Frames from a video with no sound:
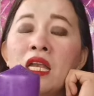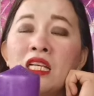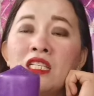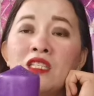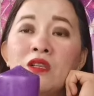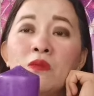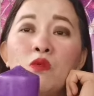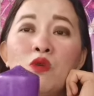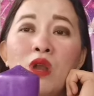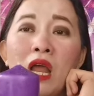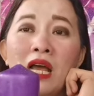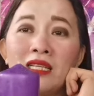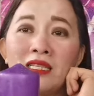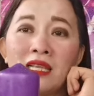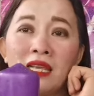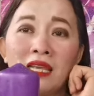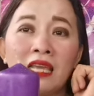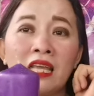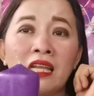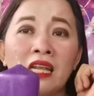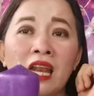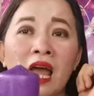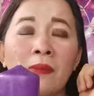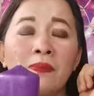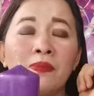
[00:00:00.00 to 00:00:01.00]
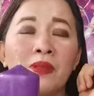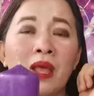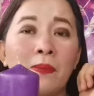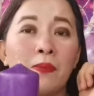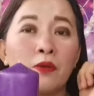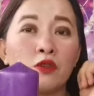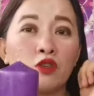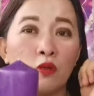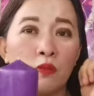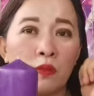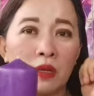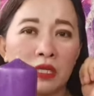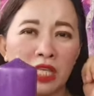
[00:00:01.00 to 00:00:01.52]
nagsimula sa hirap,
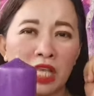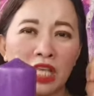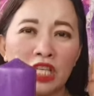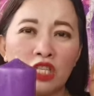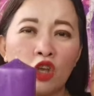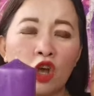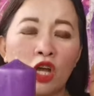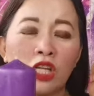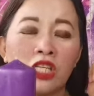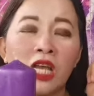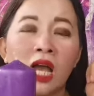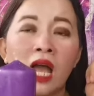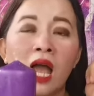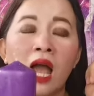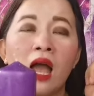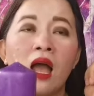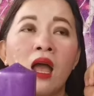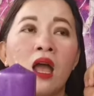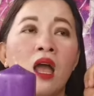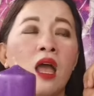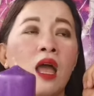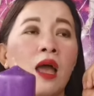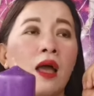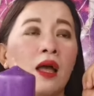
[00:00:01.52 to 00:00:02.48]
tapos umasenso, at saka